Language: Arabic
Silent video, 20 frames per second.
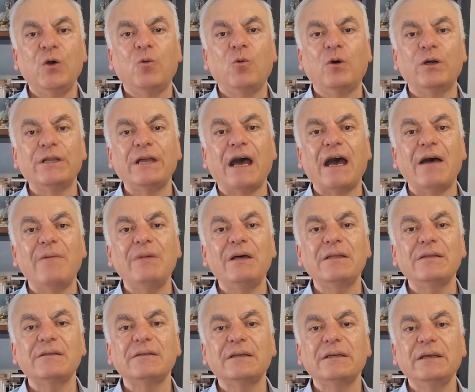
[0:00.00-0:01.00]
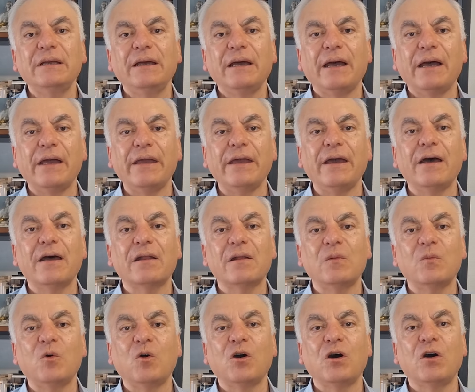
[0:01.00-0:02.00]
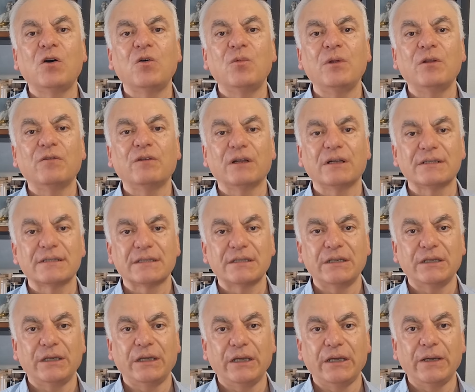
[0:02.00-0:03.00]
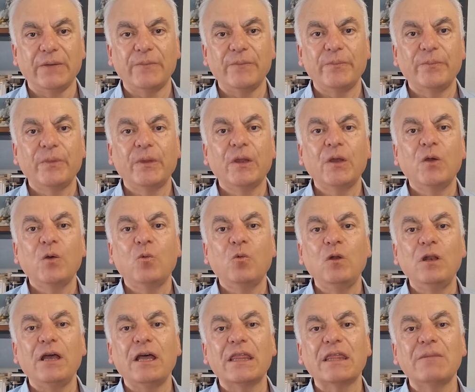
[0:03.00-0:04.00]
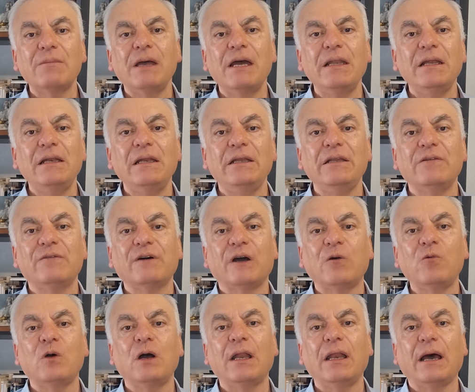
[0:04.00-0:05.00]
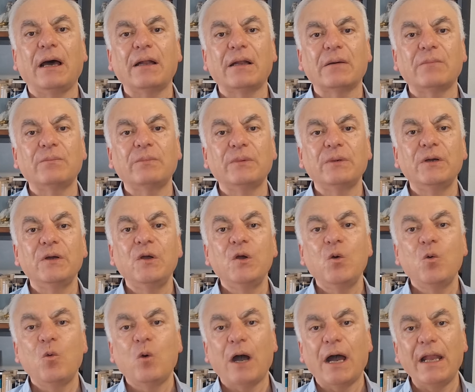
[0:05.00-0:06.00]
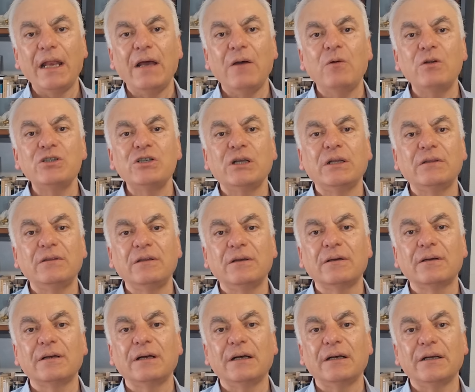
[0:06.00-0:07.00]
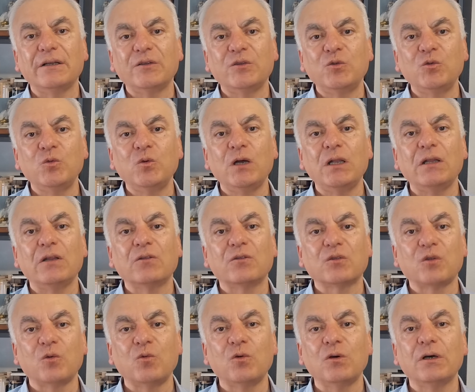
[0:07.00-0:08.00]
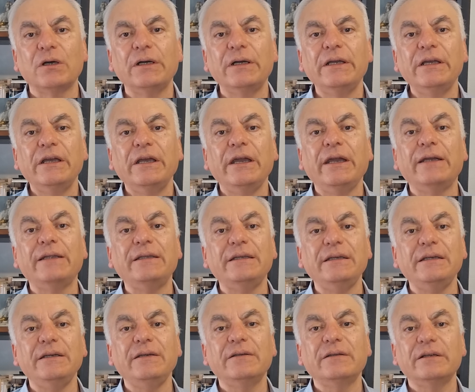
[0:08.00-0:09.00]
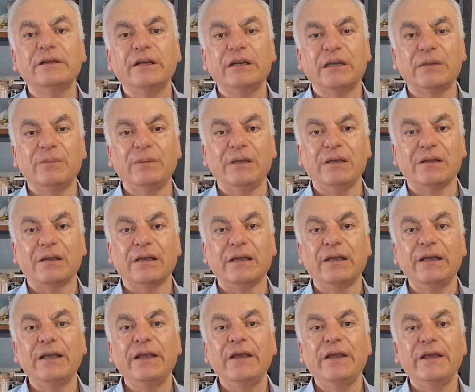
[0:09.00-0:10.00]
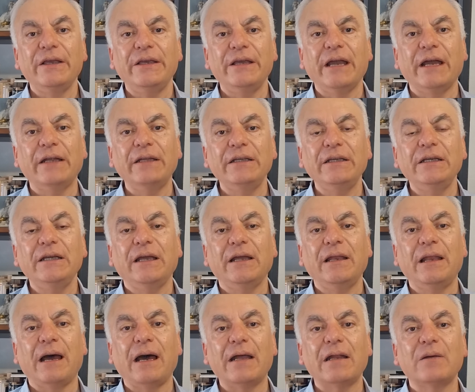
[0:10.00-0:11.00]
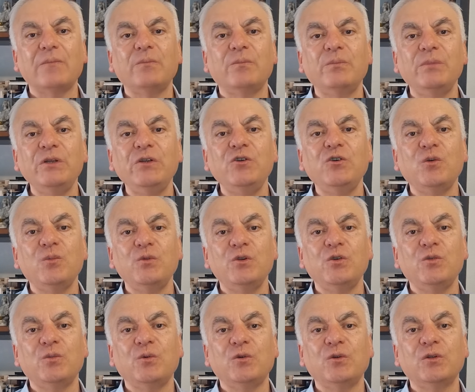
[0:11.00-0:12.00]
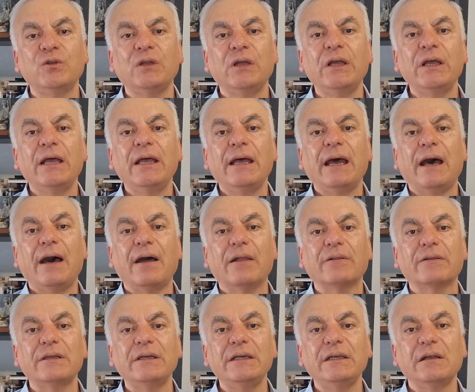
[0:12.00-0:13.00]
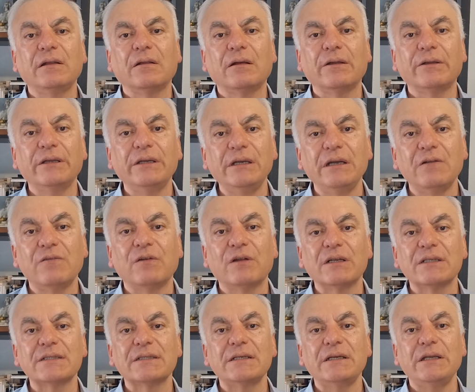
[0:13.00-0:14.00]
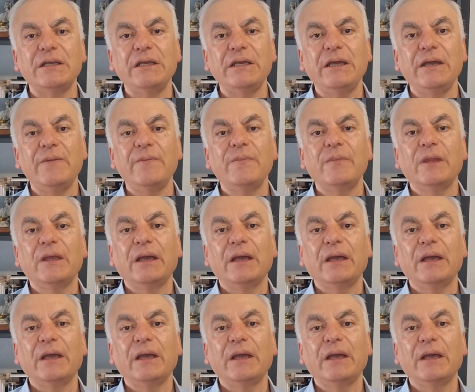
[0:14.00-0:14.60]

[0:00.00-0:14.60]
ودعمت خيار المقاومة الفلسطينية والأثمان اللي دفعوها العرب وعلى وجه الدقة دول الطوق كتير كبيرة يعني العرب من يوم يومهم حاطين القضية الفلسطينية